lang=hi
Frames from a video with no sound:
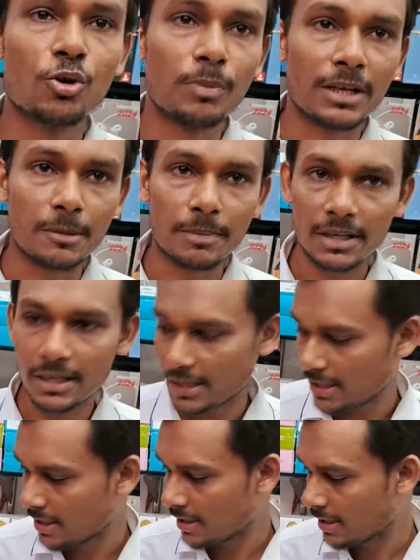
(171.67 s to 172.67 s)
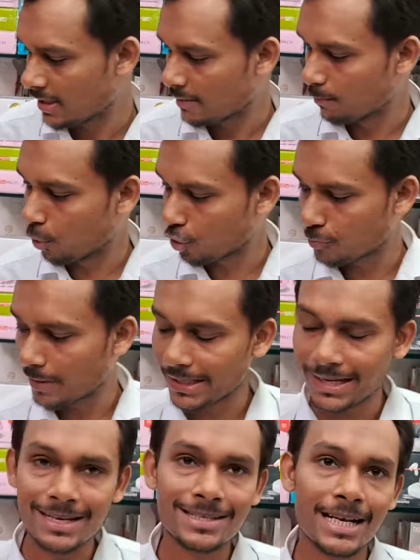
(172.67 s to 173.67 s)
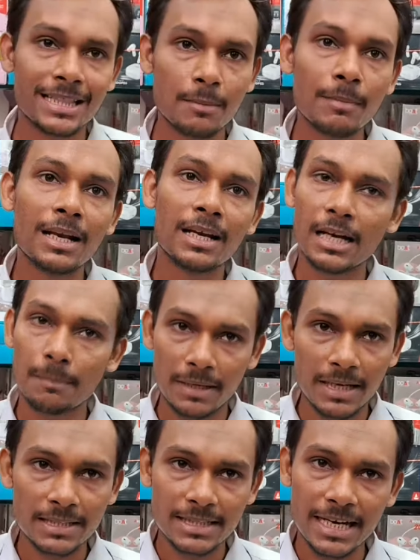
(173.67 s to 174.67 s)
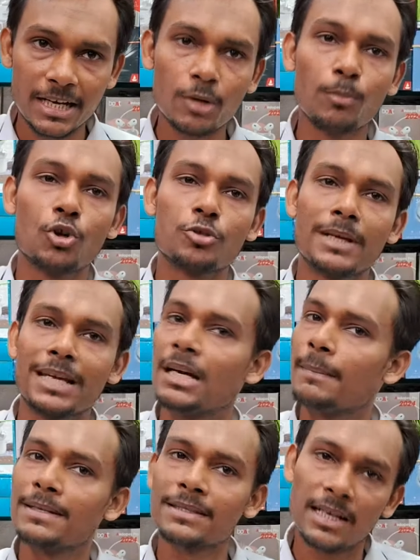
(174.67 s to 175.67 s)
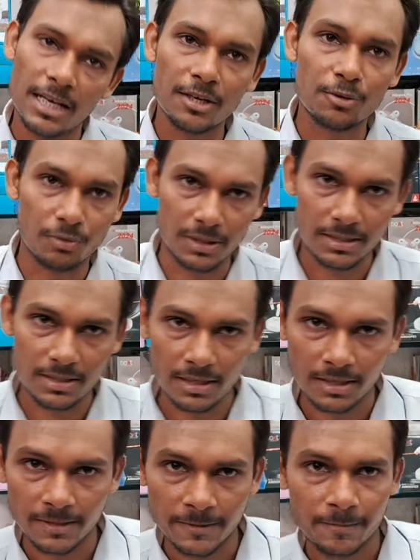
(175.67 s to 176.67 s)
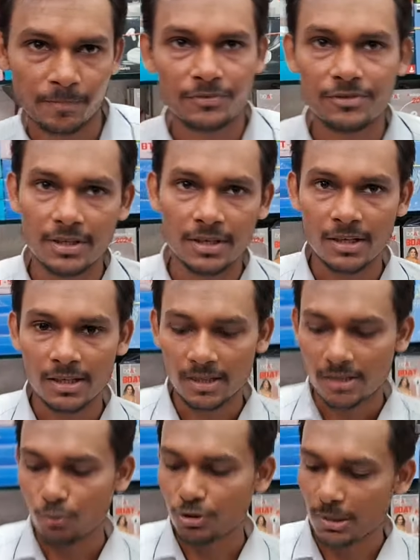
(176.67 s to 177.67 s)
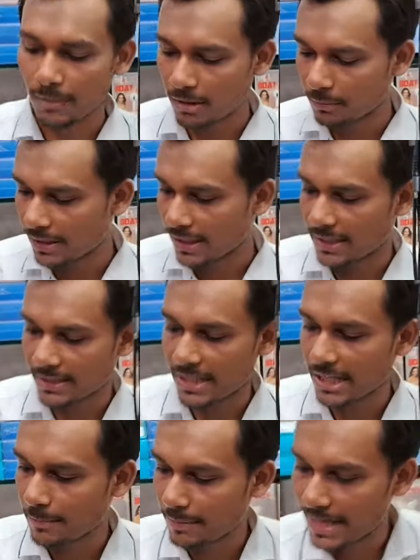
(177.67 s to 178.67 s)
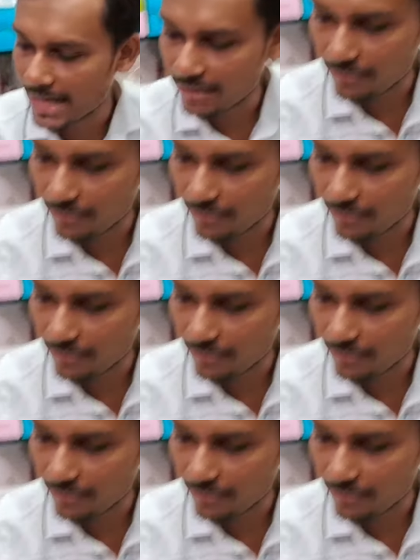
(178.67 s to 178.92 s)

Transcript: तो छह रुपए की पड़ेगी ओके बॉक्स पैकिंग के साथ ये माल अगर आप लेना चाहेंगे तो बॉक्स पैकिंग का पैसा अलग होता है सर ओके उसके बाद हम दिखाना चाहेंगे अपनी